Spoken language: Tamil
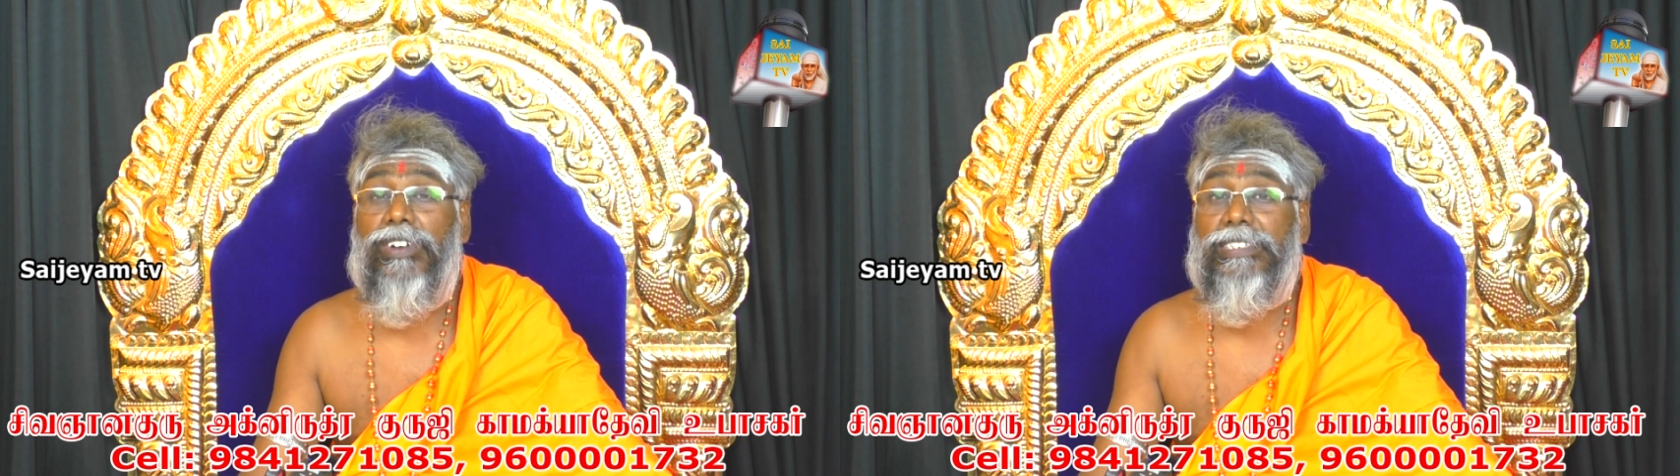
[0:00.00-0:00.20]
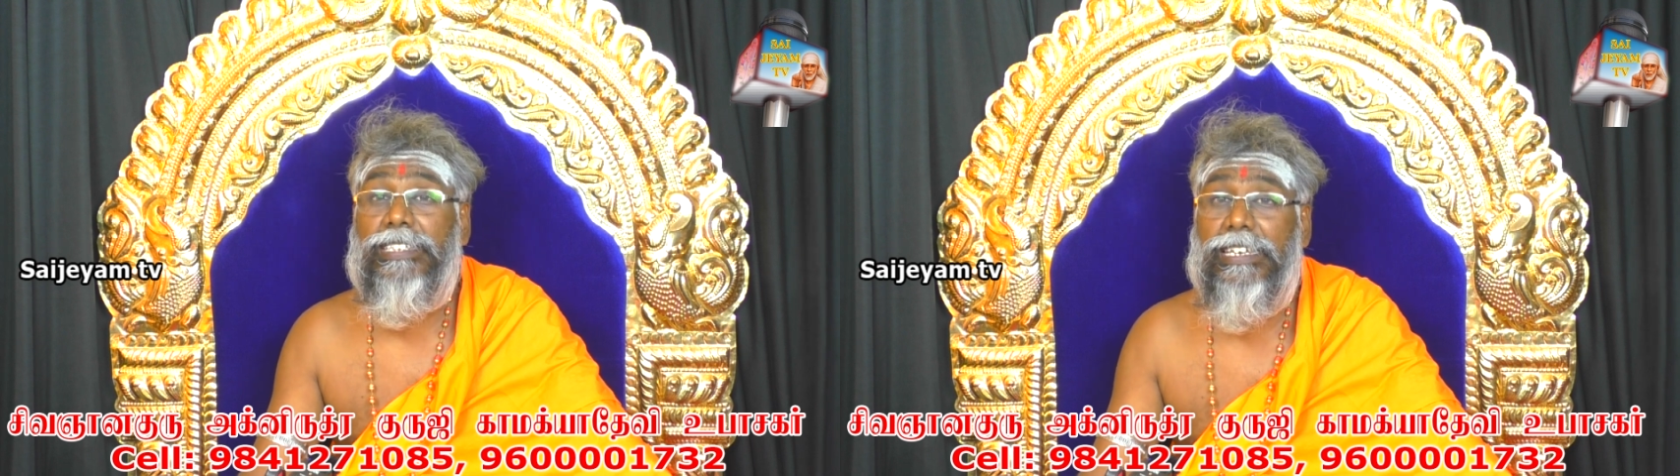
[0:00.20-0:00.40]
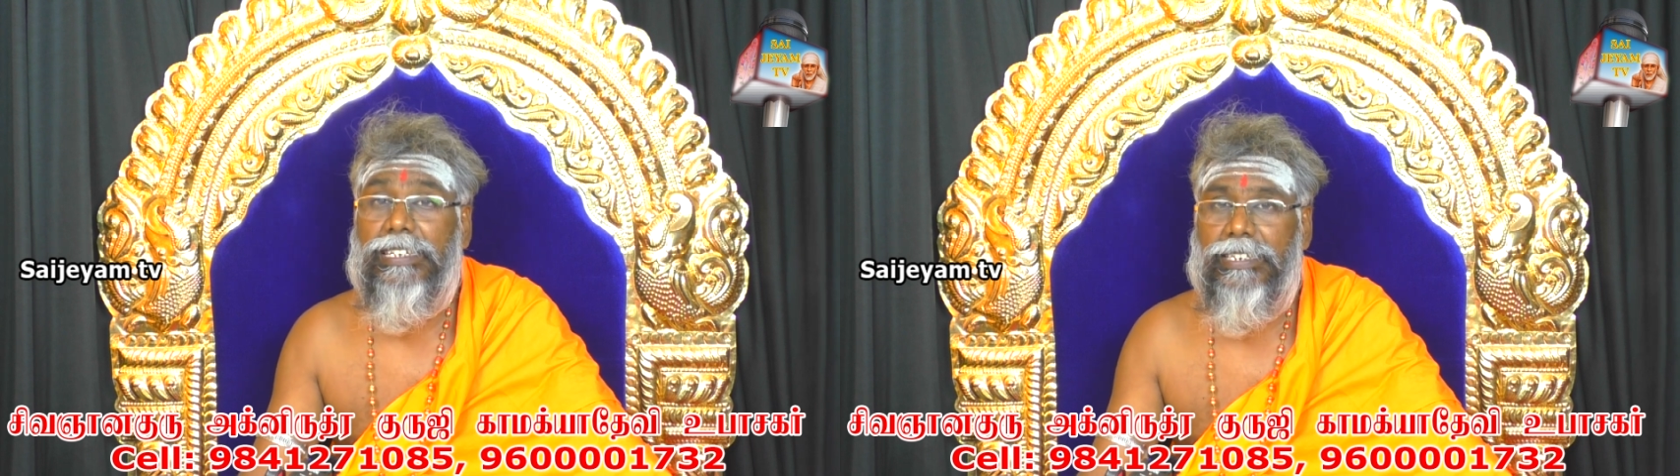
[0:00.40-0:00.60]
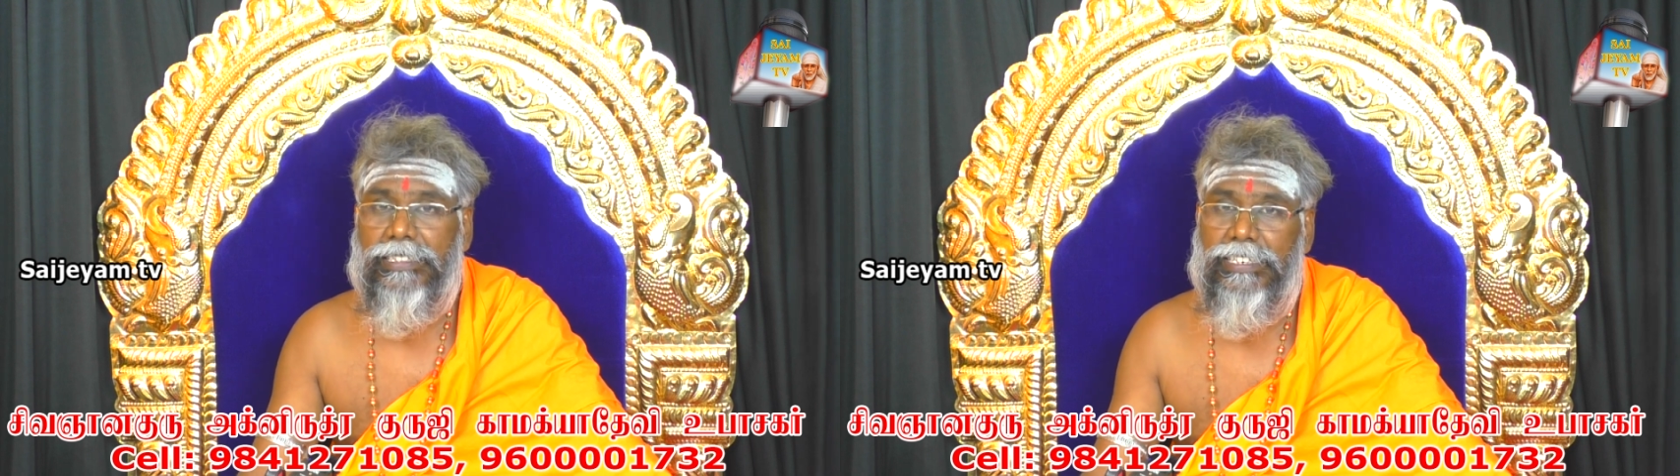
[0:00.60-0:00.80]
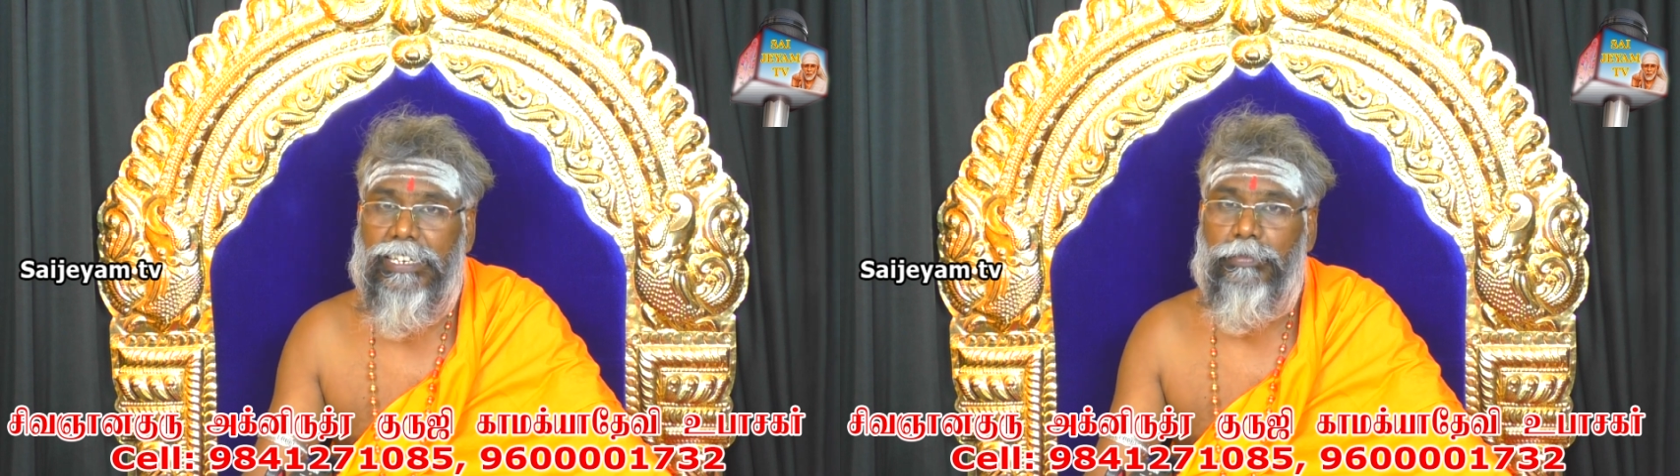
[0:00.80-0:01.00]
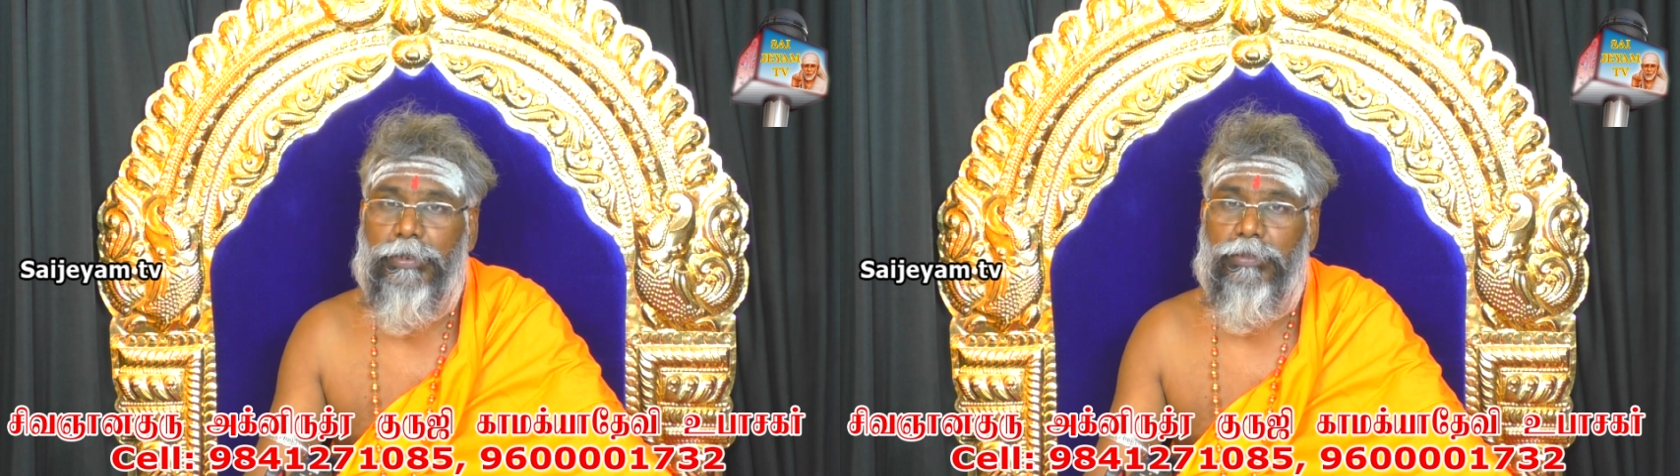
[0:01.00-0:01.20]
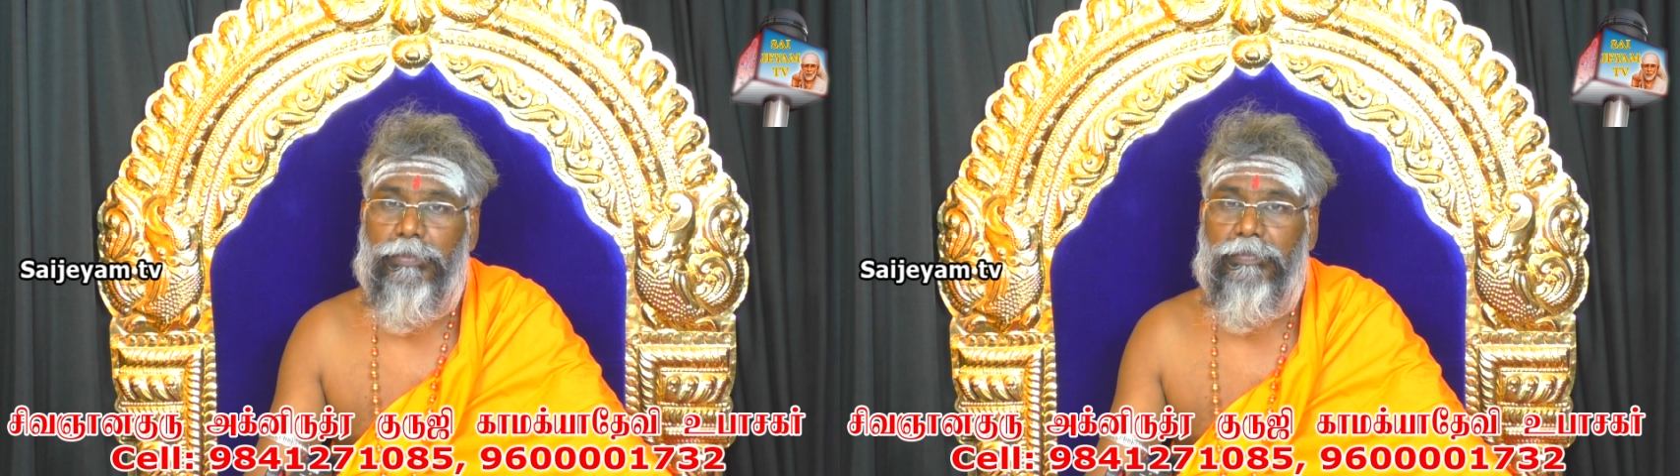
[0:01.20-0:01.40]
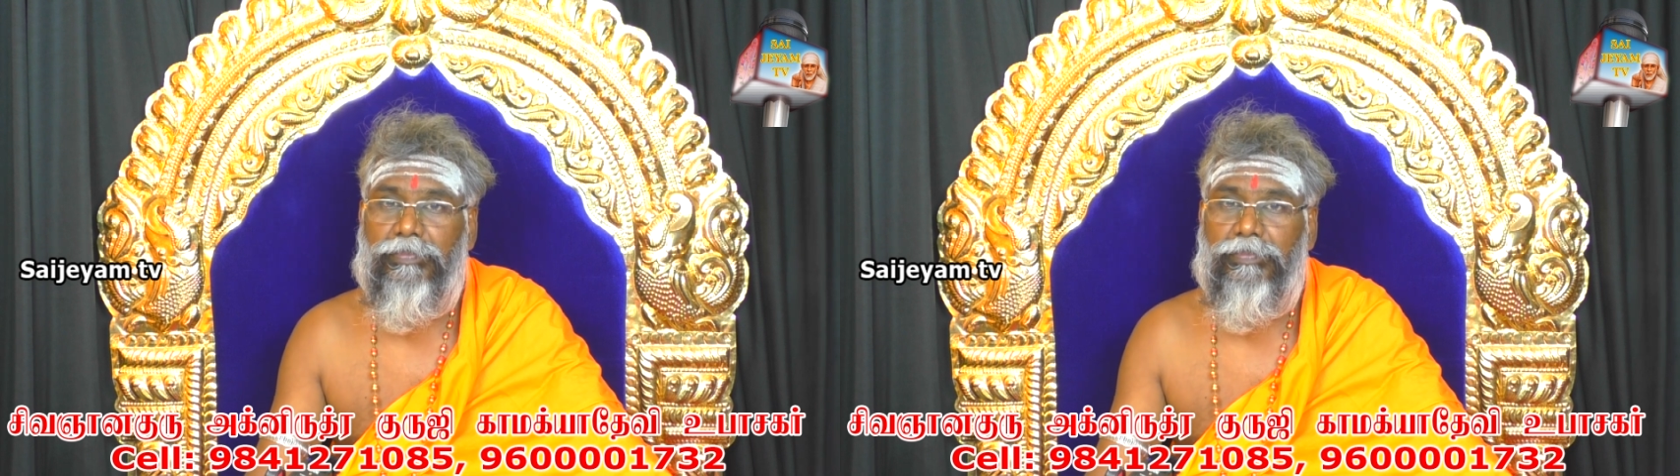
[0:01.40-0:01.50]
வசிக்கிற சக்தி ஏற்படும்